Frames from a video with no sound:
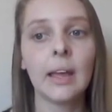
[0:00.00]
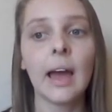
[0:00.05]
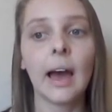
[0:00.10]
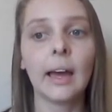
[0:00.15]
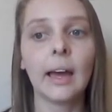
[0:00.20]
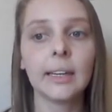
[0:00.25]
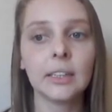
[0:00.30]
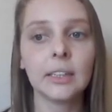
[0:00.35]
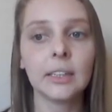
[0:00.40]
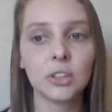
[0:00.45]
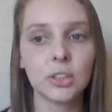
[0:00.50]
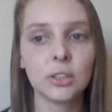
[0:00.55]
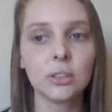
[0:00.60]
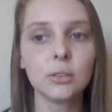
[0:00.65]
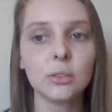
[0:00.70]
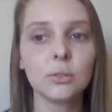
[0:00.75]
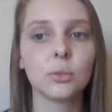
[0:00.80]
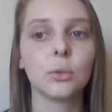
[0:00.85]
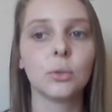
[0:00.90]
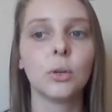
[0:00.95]
Além
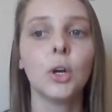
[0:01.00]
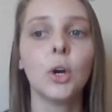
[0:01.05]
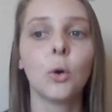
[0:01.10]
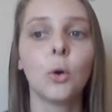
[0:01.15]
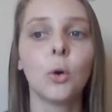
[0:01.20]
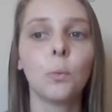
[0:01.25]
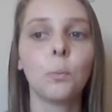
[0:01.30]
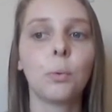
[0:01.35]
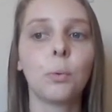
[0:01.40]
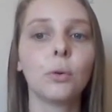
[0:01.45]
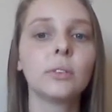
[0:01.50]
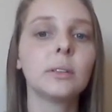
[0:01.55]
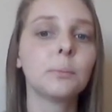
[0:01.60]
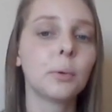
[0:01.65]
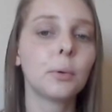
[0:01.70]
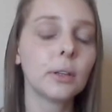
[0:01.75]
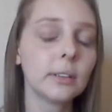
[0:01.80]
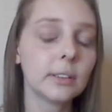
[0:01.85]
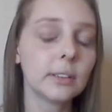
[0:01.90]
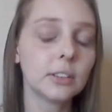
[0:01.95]
disso, um ponto
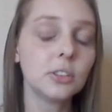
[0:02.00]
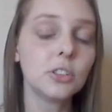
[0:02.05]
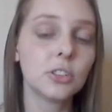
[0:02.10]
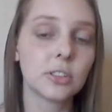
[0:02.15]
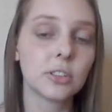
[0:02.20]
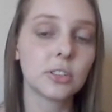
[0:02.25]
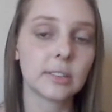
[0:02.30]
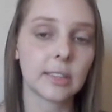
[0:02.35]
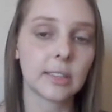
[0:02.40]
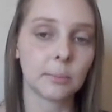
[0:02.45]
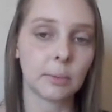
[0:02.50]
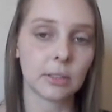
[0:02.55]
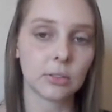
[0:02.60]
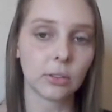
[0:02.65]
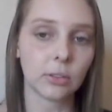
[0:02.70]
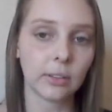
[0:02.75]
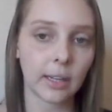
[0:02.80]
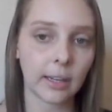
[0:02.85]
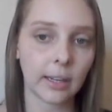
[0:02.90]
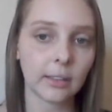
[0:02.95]
importante de ser
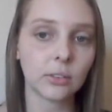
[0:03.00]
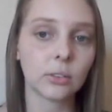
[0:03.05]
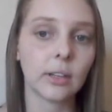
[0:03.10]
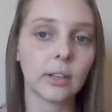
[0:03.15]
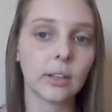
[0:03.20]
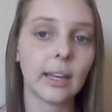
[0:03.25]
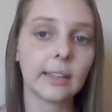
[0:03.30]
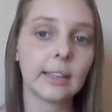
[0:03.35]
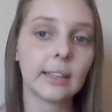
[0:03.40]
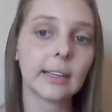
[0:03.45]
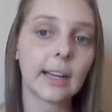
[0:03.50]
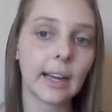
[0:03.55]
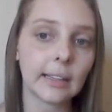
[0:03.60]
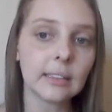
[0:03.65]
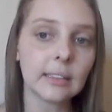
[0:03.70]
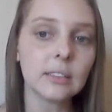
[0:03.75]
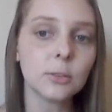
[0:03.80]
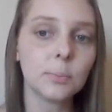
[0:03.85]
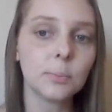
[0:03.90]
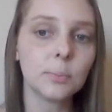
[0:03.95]
mencionado é que
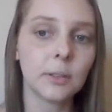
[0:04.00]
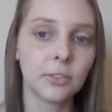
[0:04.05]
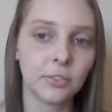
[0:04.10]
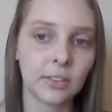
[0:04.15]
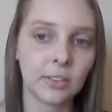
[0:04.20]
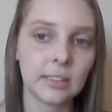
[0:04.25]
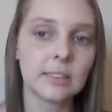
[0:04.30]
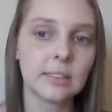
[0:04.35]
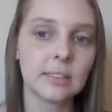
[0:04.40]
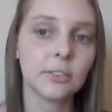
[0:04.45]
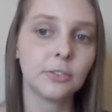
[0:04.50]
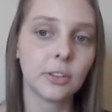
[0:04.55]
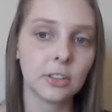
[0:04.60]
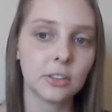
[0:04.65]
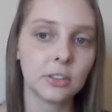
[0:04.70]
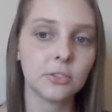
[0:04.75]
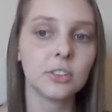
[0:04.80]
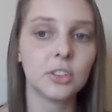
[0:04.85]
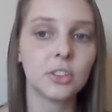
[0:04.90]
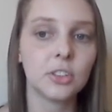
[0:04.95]
cada superfície foi
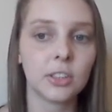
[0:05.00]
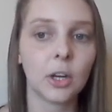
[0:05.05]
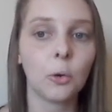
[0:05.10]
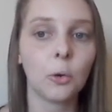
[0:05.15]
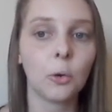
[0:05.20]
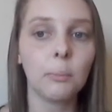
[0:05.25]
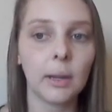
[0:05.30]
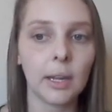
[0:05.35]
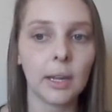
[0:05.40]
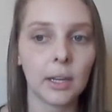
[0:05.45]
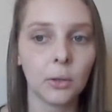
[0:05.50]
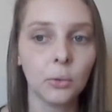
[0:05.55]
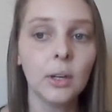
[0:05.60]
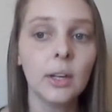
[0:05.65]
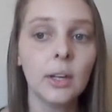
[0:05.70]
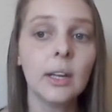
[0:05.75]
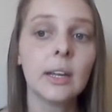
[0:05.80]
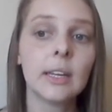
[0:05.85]
dividida ao meio